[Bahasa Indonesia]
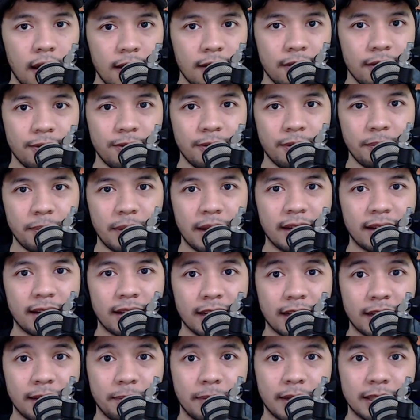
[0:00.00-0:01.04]
Halo, balik
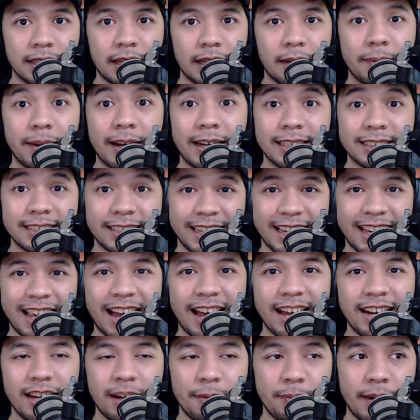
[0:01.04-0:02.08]
lagi bersama saya
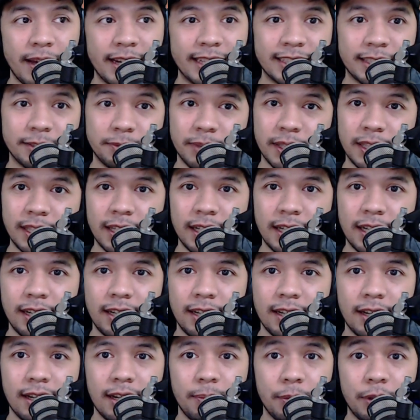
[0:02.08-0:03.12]
Adam Adismita
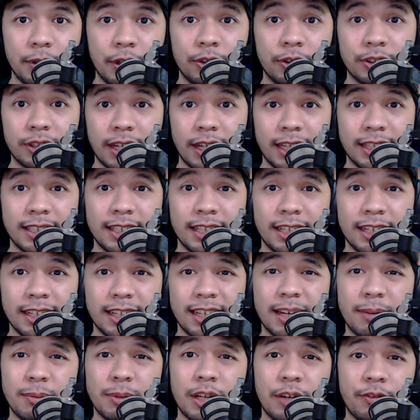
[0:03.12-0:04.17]
dalam newsletter
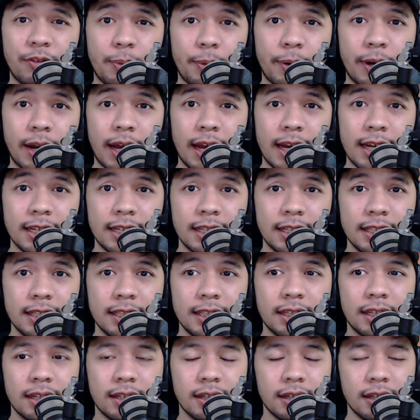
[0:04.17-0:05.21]
Game Developer
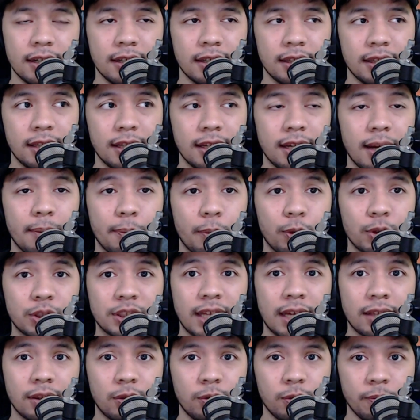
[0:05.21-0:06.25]
ID ke-31.
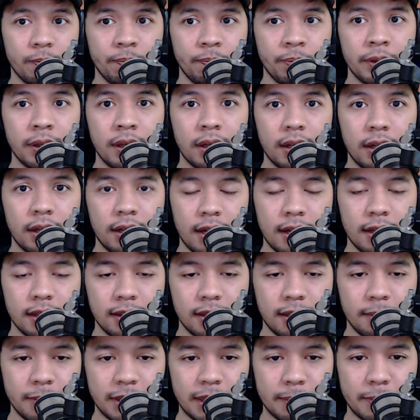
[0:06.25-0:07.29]
Nah,
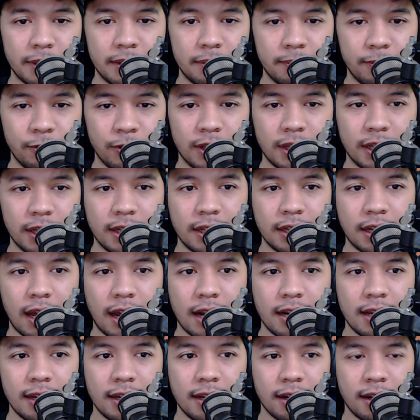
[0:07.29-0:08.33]
teman-teman mungkin
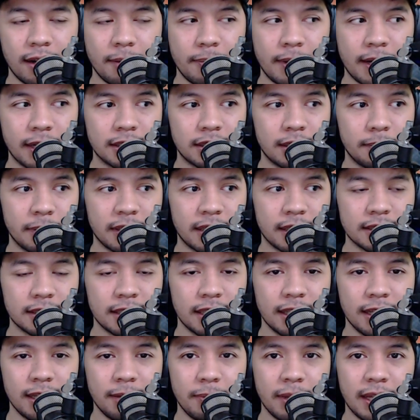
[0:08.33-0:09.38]
ada yang kemarin sempat
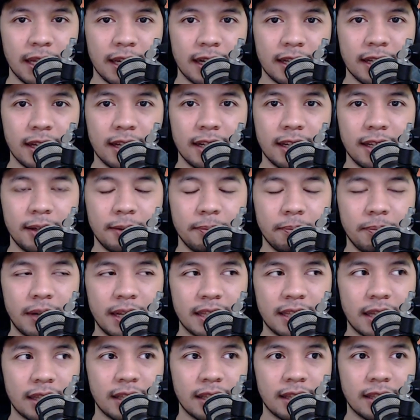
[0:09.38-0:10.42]
kesini mikirnya ini
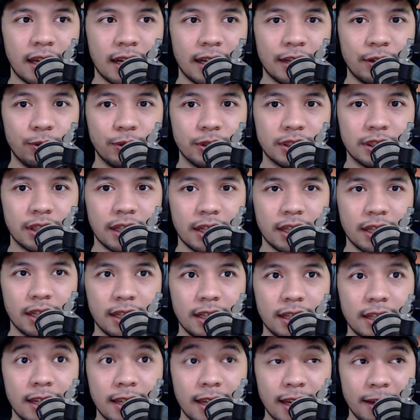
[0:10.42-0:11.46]
berita tentang
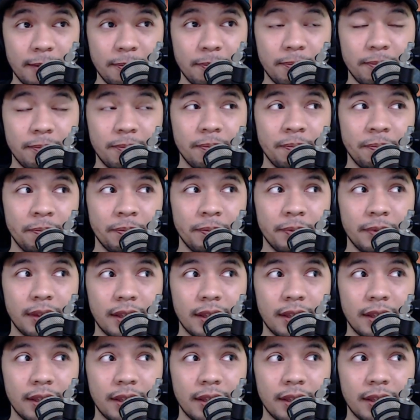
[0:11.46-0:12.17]
industri game